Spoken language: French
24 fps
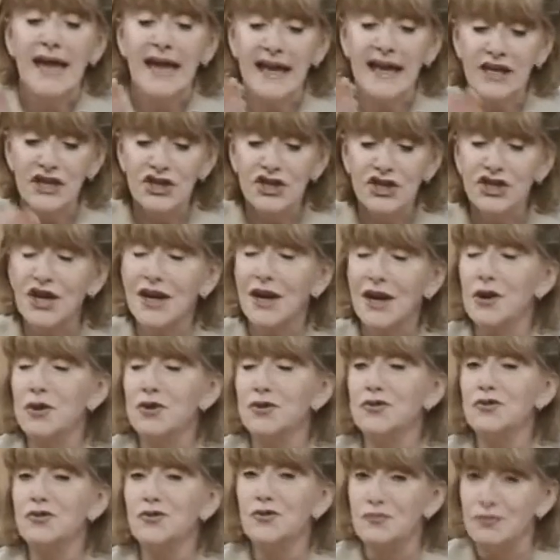Et j'ai
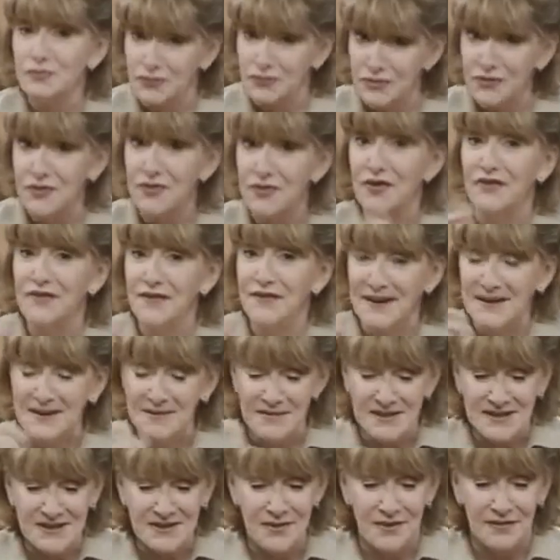relu, pour faire
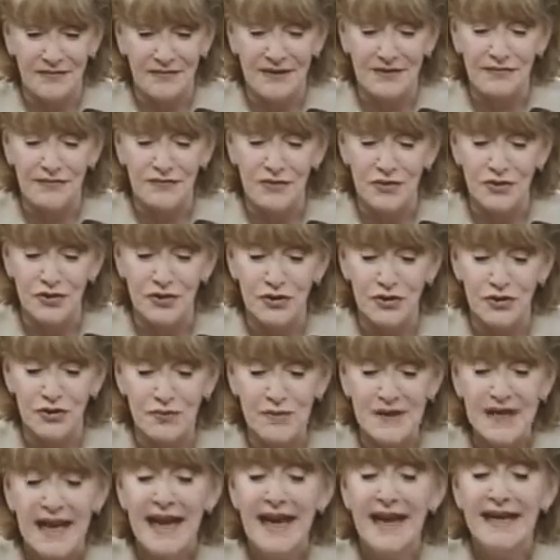l'émission avec vous
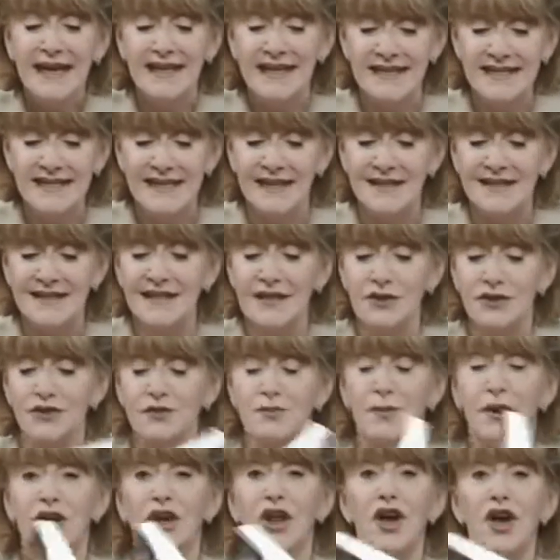aujourd'hui, Les Sentiers
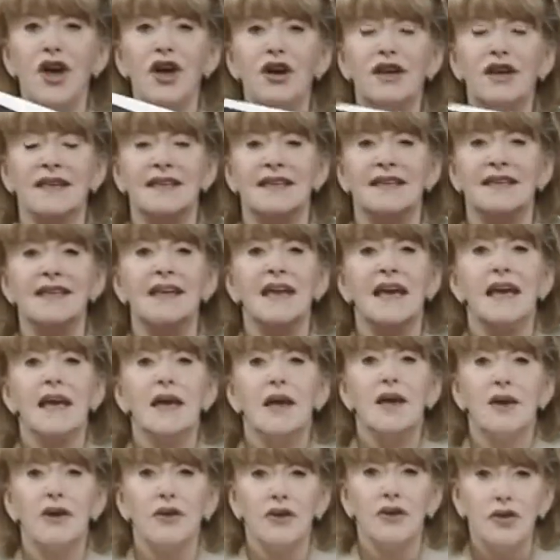du Bonheur qui
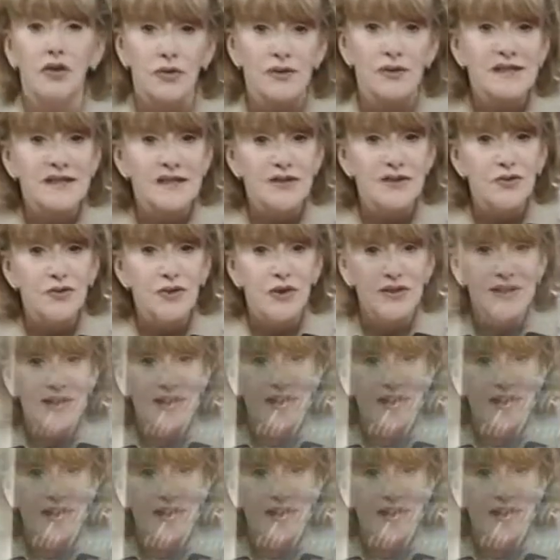euh, constituent constitue le